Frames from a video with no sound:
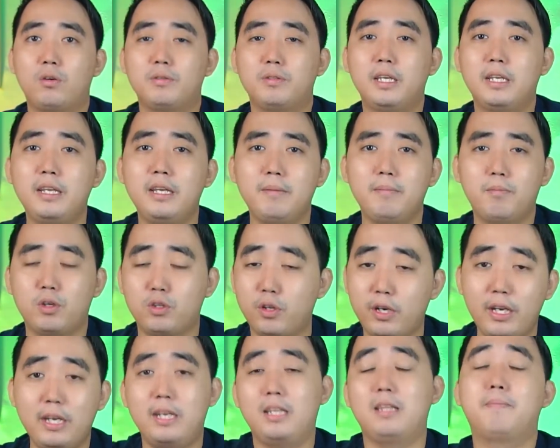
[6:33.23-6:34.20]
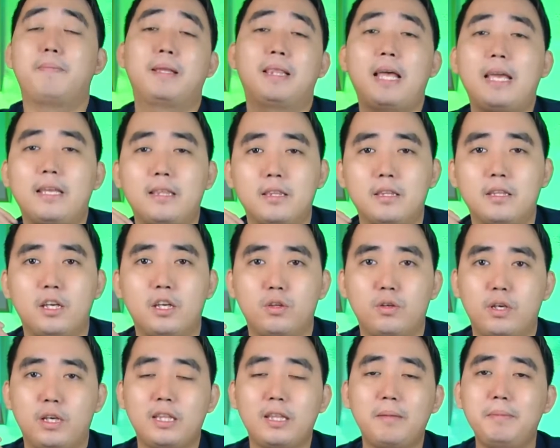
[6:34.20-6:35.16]
Jadi motornya di tempat lain gitu.
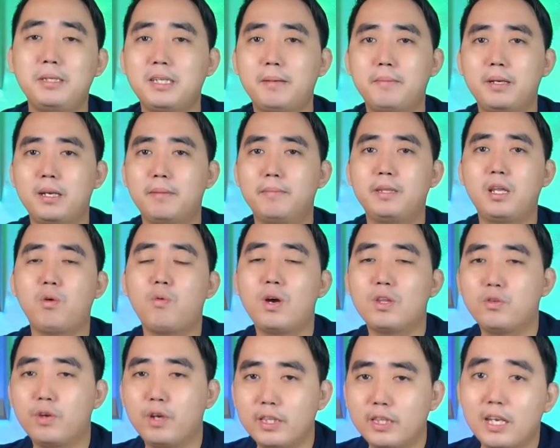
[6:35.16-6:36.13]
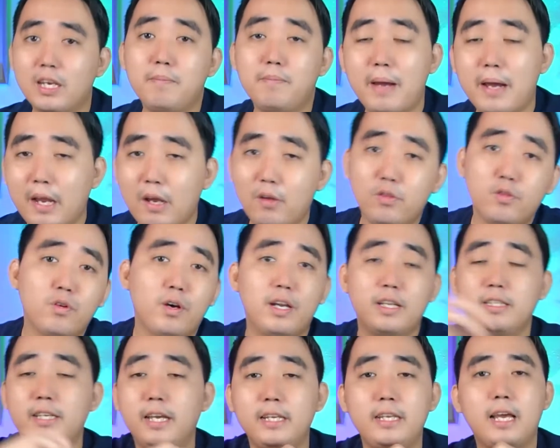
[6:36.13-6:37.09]
Kita bisa benar-benar waktu kita dipakai untuk
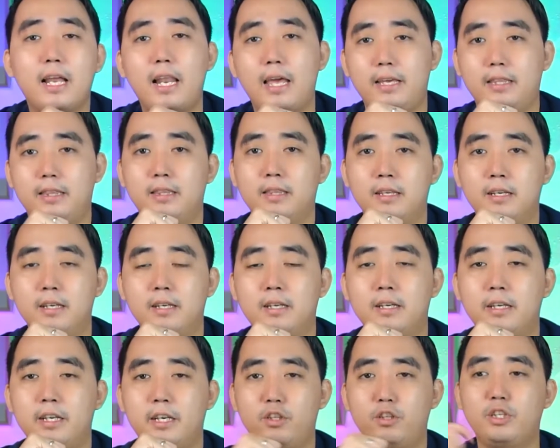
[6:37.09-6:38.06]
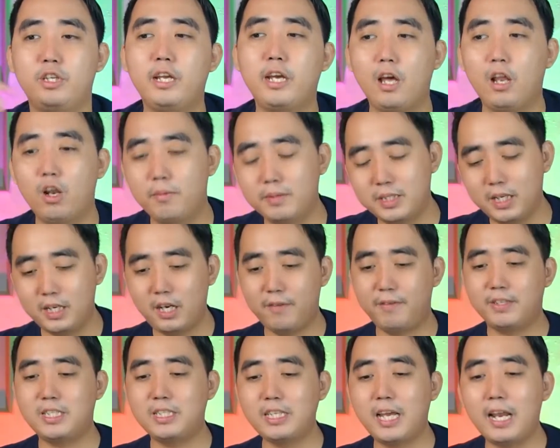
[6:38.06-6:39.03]
ngerjain yang lain. Gitu. Jadi kalau misalnya
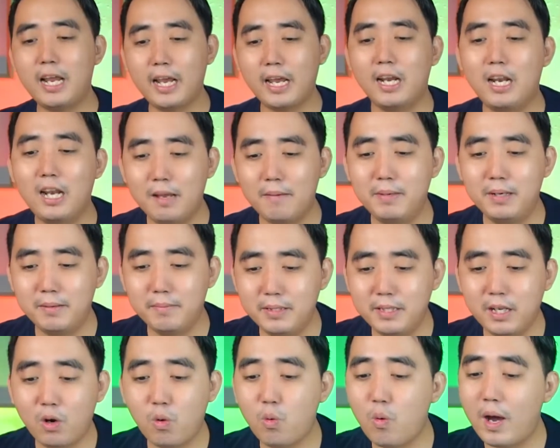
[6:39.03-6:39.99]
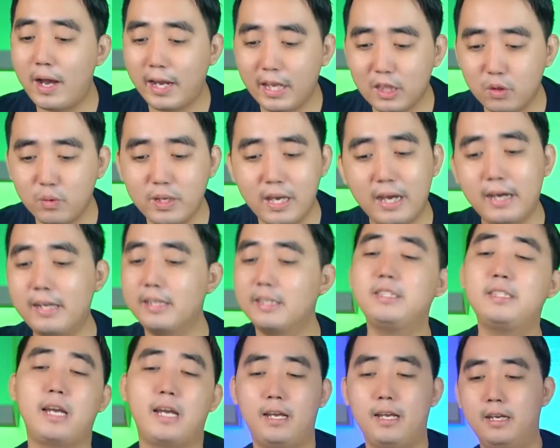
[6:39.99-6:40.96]
investasi anaknya adalah benar-benar uang itu yang
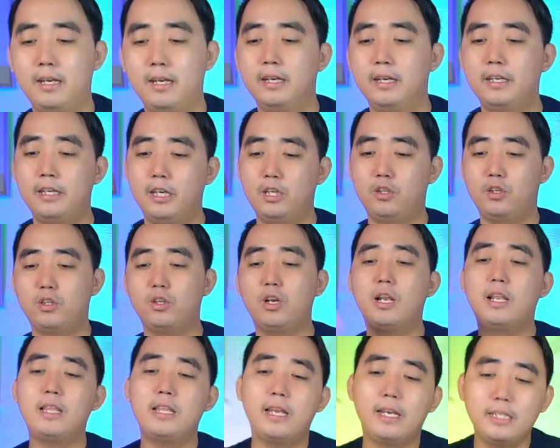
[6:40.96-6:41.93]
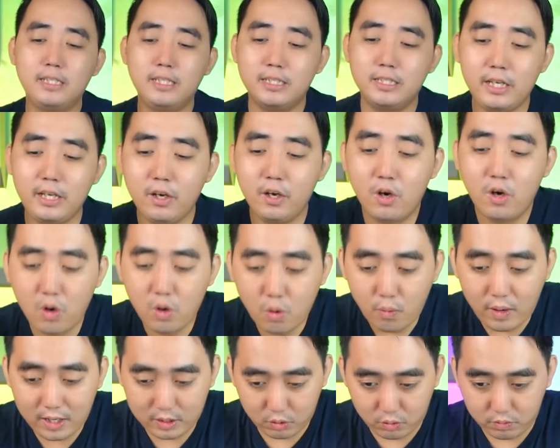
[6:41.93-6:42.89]
kerja gitu itu dari sisi
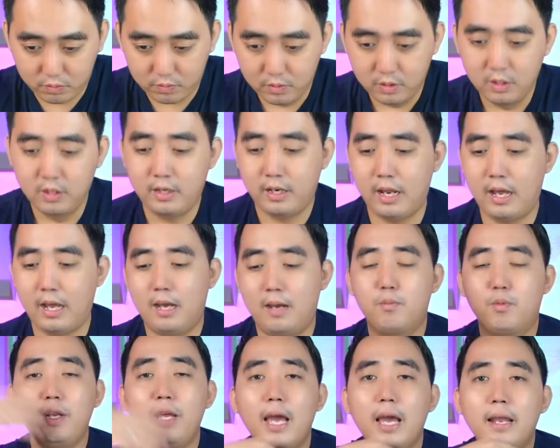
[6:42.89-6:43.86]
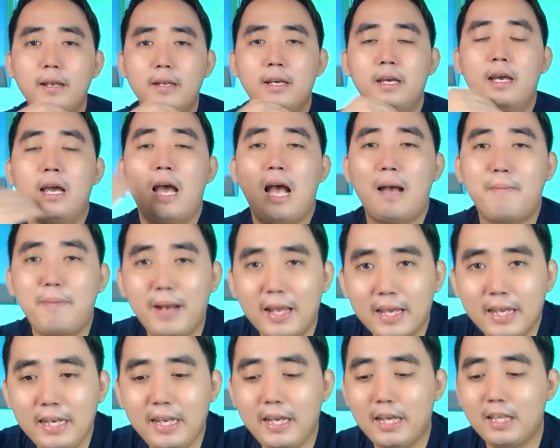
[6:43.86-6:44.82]
waktu. Nah kemudian
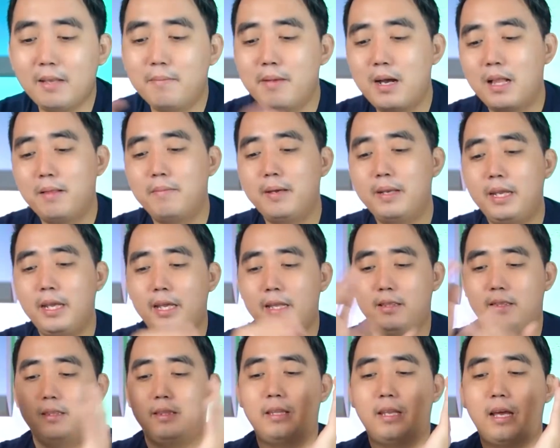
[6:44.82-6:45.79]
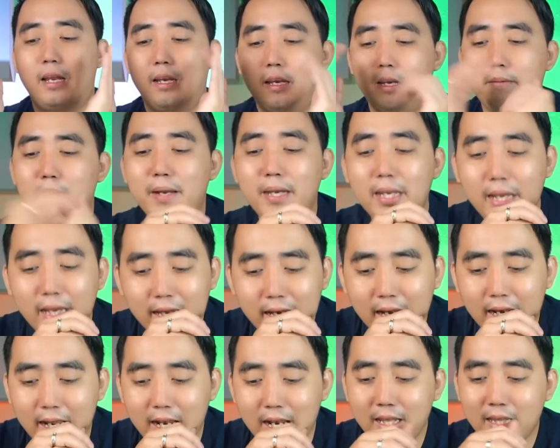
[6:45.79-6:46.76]
apalagi nih kita bakal bandingin. Nah yang dibandingin
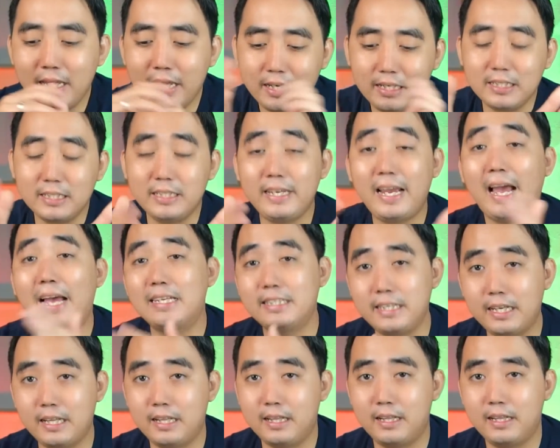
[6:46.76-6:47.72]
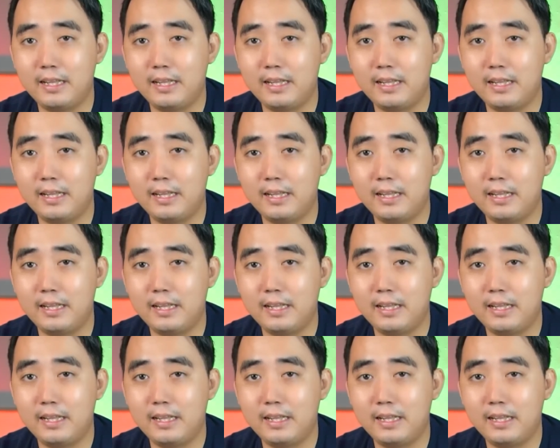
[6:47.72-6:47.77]
adalah dari sisi hasil.